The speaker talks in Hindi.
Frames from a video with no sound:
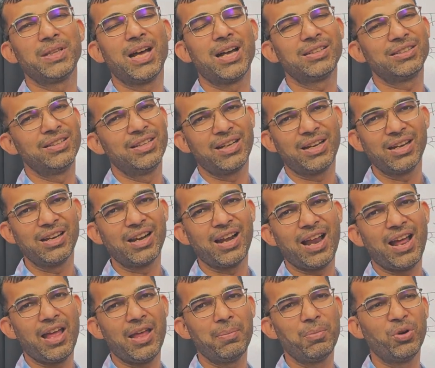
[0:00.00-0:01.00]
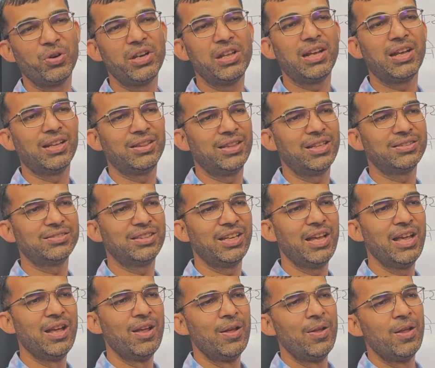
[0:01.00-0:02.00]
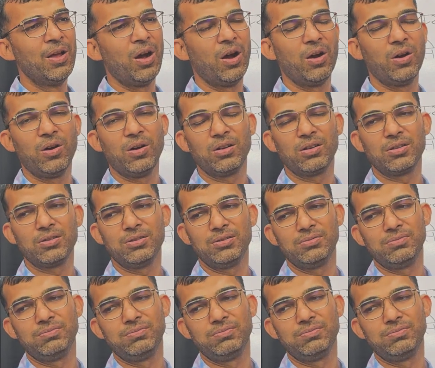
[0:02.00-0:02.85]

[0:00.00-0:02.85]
पदार्थ निकल रहा है बॉडी के अंदर से और